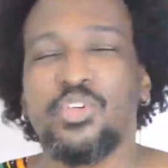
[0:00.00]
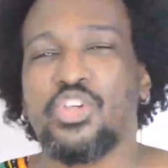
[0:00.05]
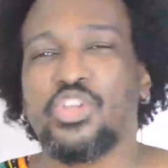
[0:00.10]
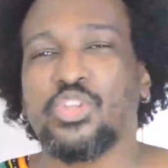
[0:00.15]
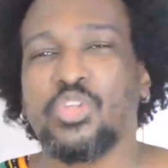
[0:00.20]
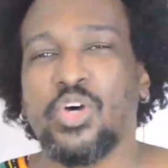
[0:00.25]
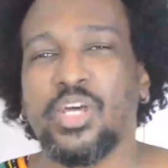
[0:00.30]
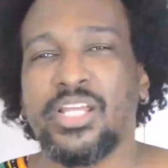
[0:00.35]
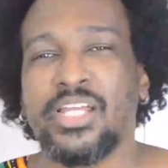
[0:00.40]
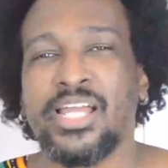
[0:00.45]

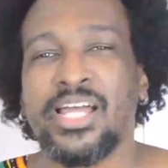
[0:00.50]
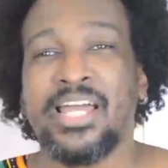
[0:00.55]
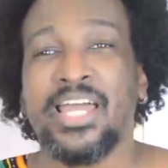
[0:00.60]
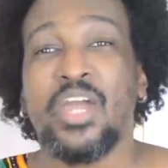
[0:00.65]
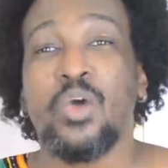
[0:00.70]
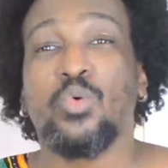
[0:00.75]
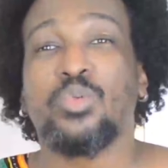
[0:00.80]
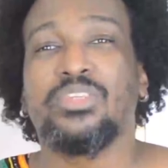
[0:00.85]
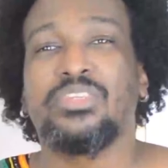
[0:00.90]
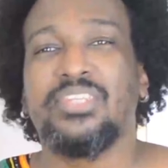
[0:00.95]
histórica é
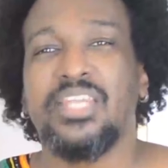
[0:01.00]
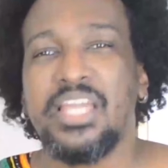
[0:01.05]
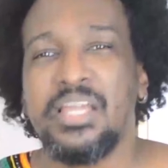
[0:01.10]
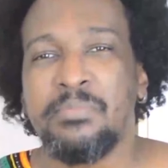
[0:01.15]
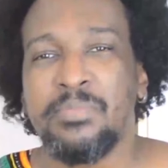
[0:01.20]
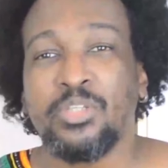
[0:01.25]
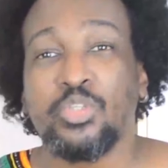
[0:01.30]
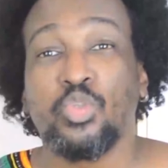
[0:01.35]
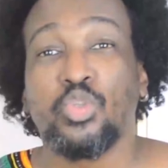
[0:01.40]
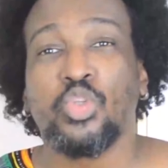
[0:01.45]
o
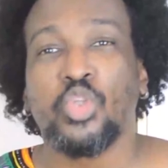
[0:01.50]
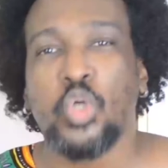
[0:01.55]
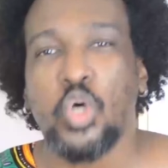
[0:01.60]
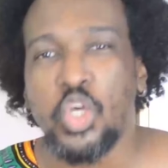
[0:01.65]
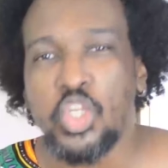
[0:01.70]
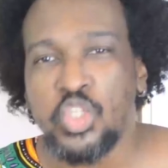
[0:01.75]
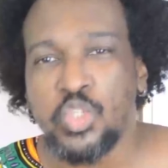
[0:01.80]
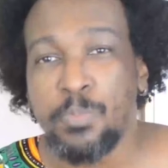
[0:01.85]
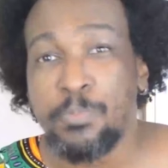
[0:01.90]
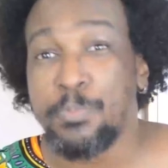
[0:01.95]
tema do
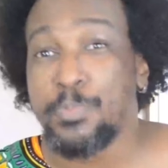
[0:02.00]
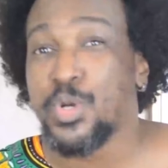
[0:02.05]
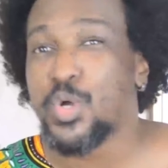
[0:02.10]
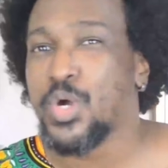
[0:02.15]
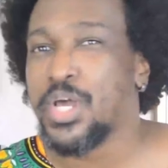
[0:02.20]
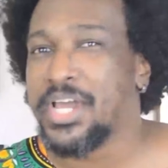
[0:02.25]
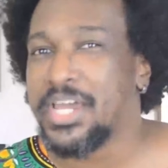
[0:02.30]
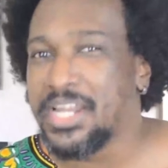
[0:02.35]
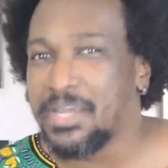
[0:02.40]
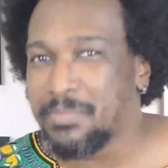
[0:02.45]
nosso
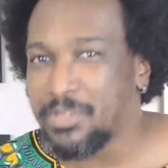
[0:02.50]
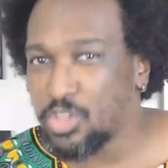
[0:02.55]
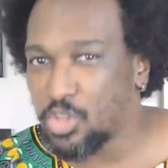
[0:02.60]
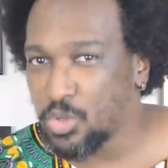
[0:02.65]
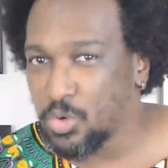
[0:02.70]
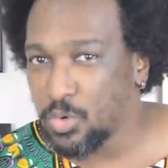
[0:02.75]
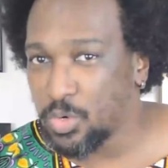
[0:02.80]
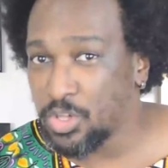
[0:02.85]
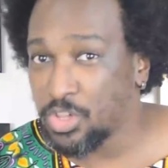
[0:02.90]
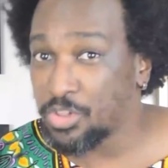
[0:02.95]
programa de
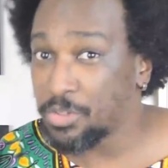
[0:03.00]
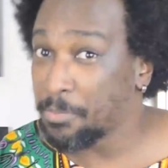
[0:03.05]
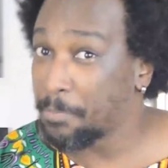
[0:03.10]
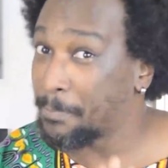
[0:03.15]
hoje,